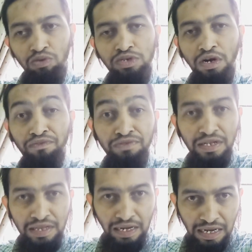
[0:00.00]
कुछ
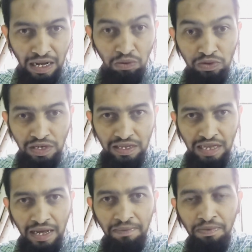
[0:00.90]
हफ्ते तक का हो
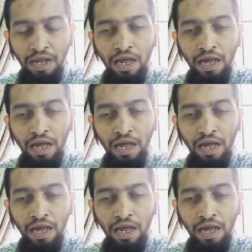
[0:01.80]
सकता है